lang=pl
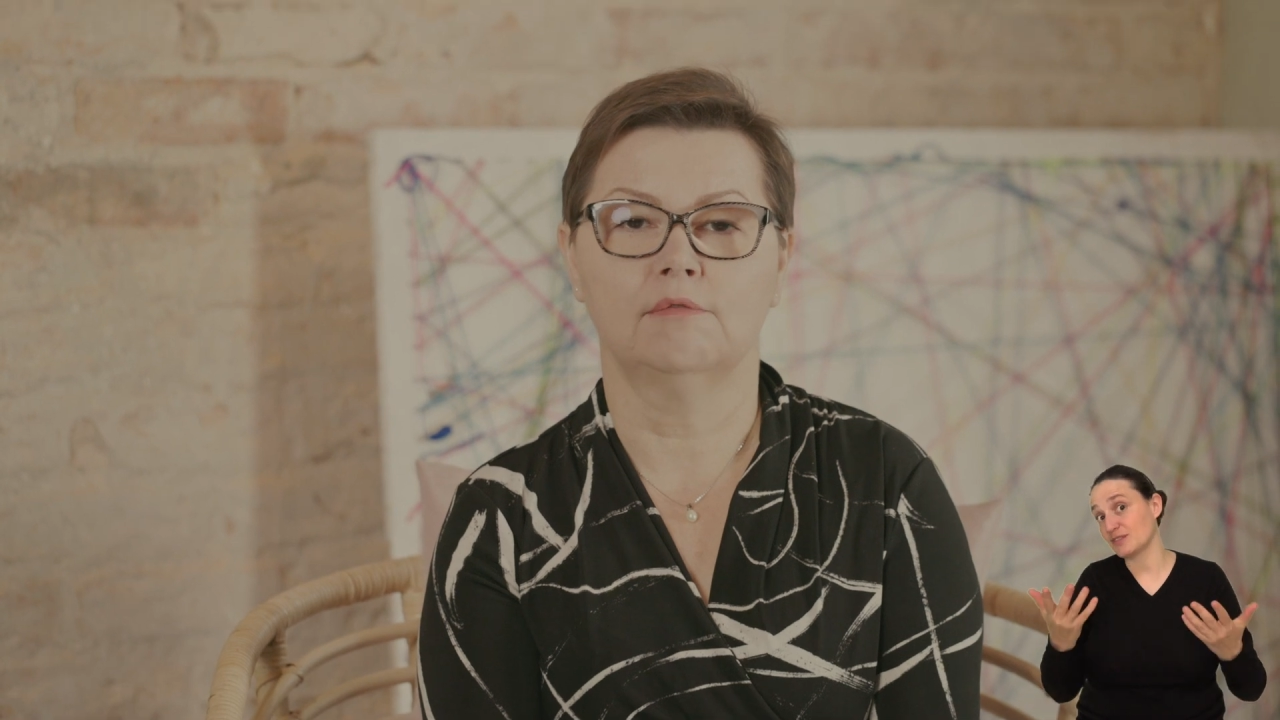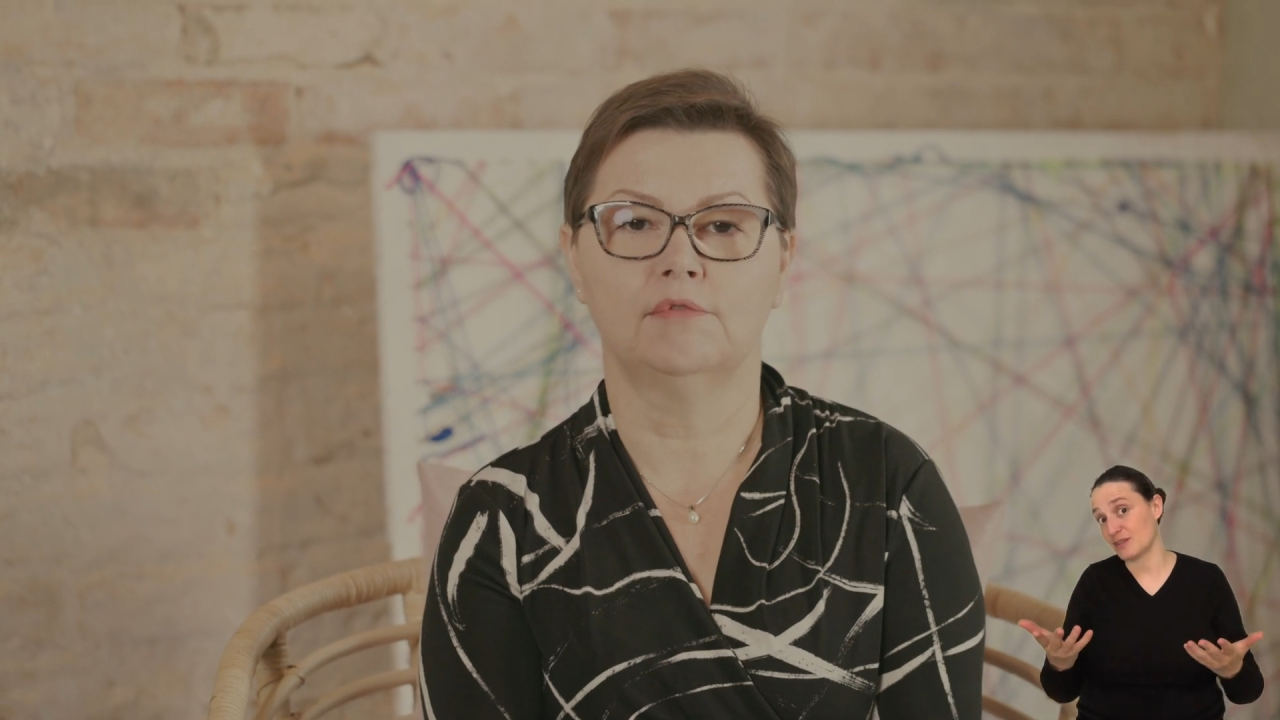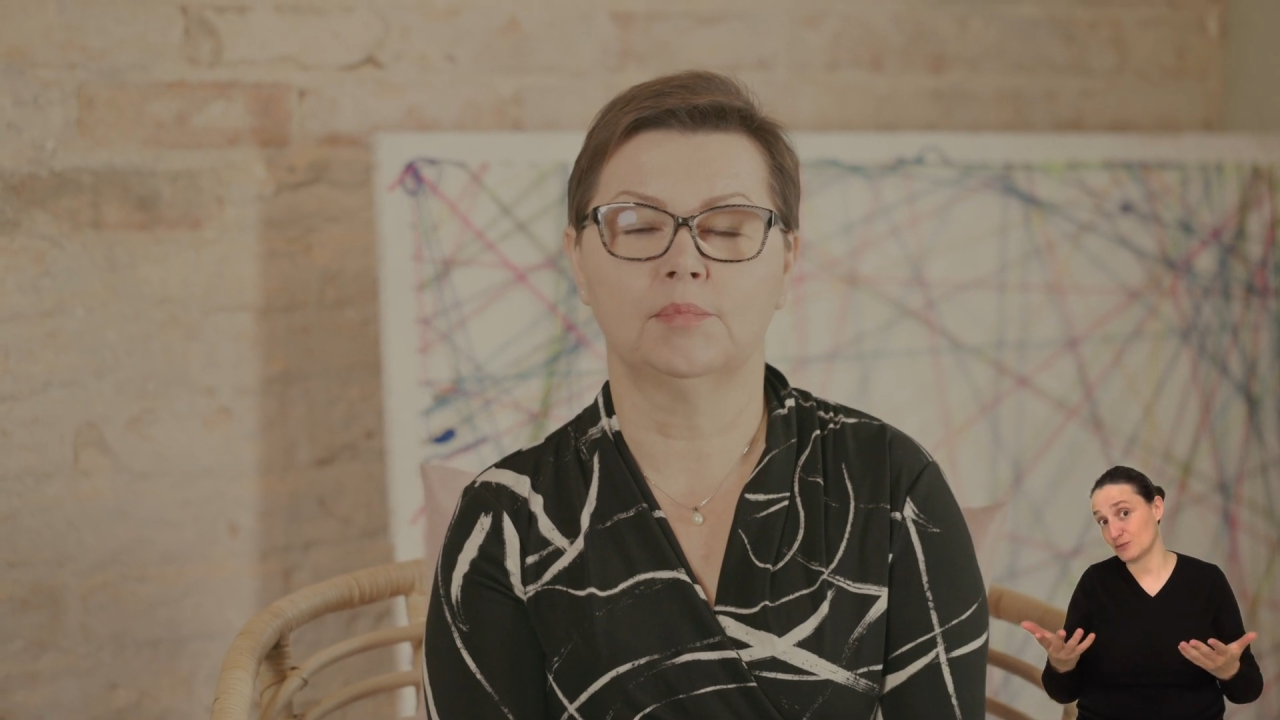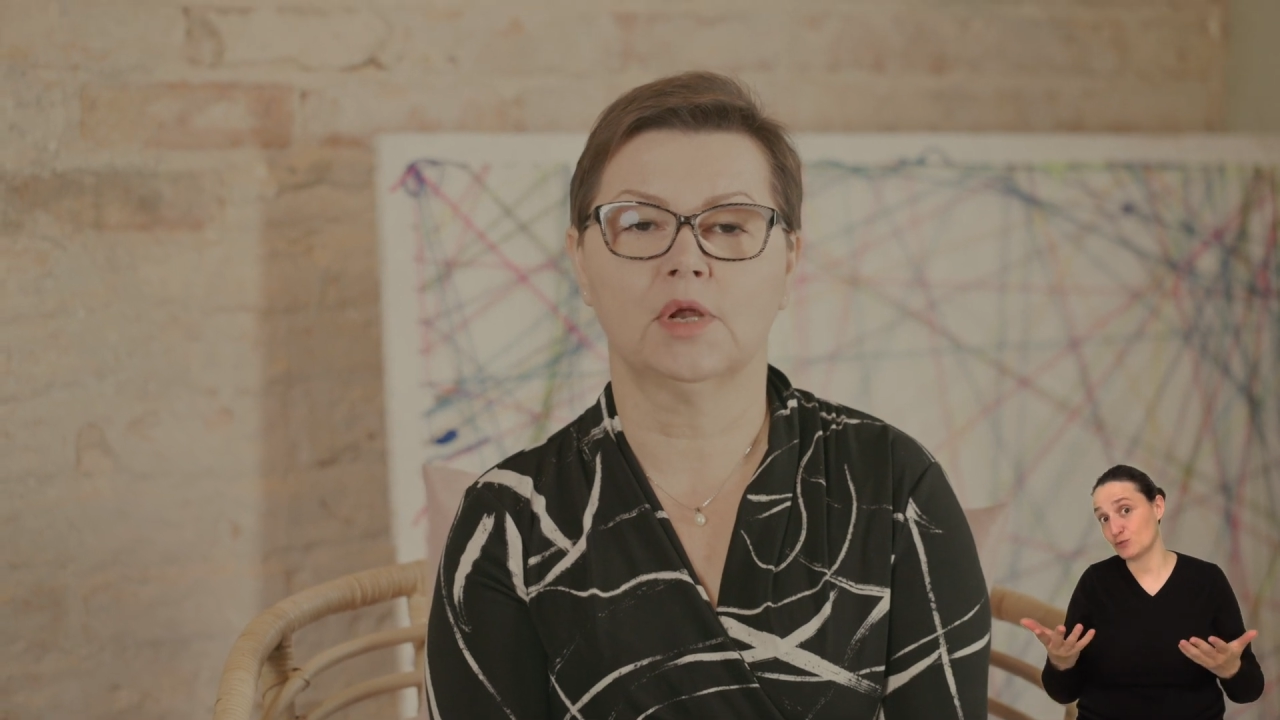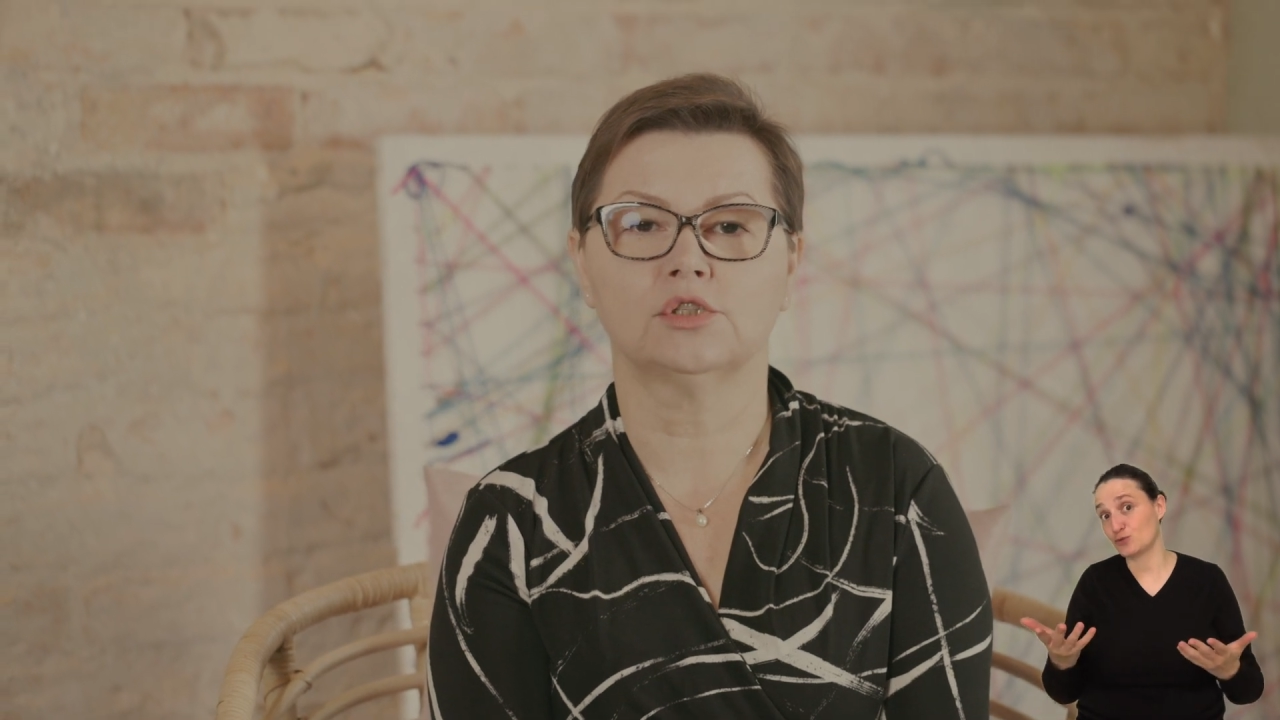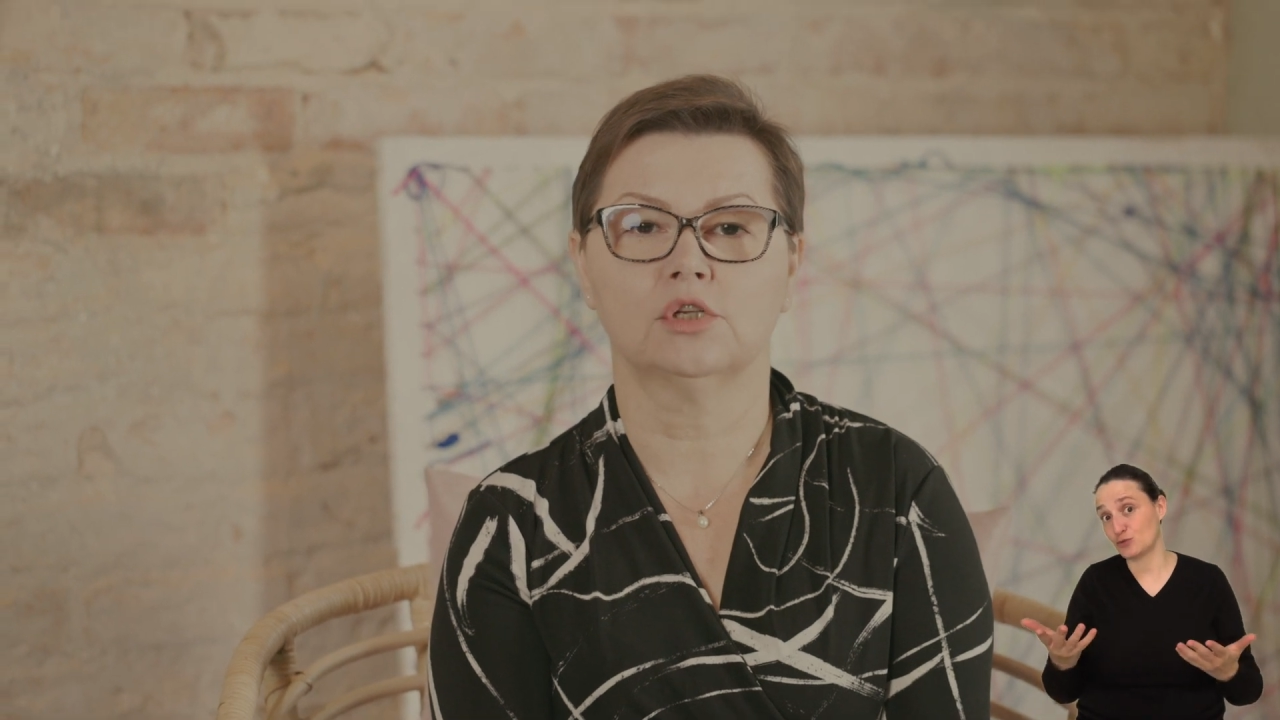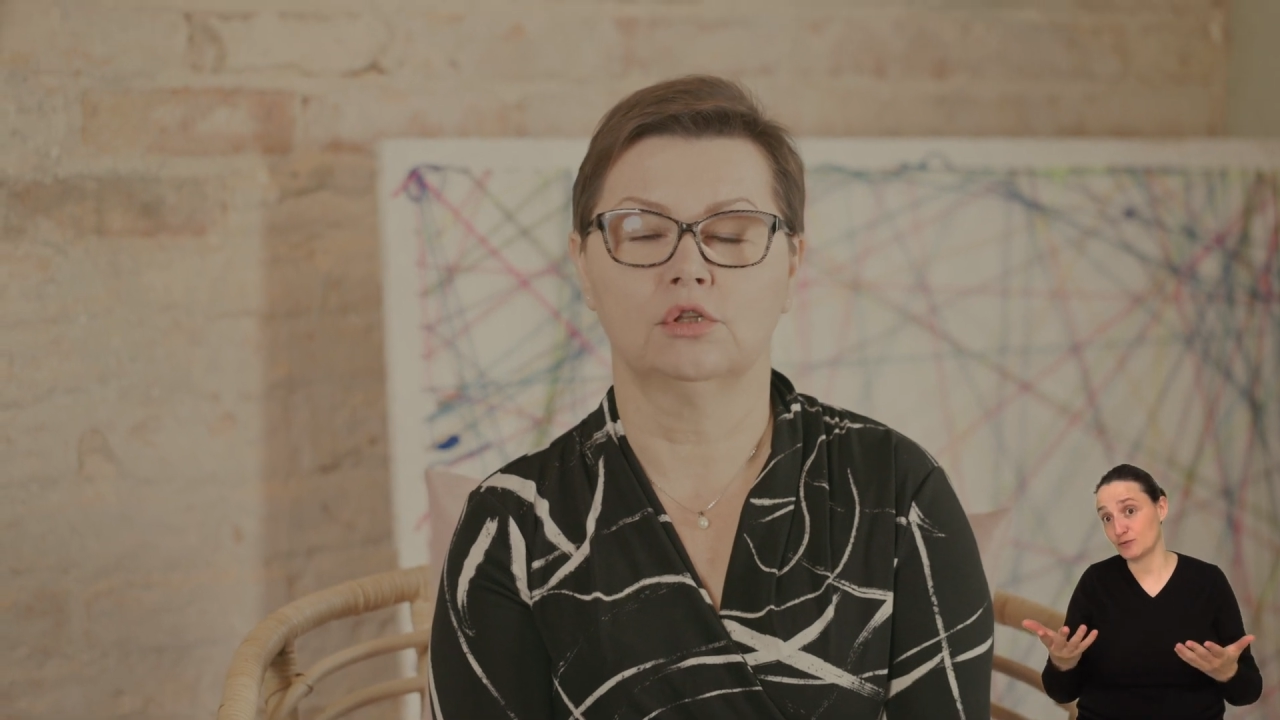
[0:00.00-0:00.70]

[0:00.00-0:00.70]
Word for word: wybrać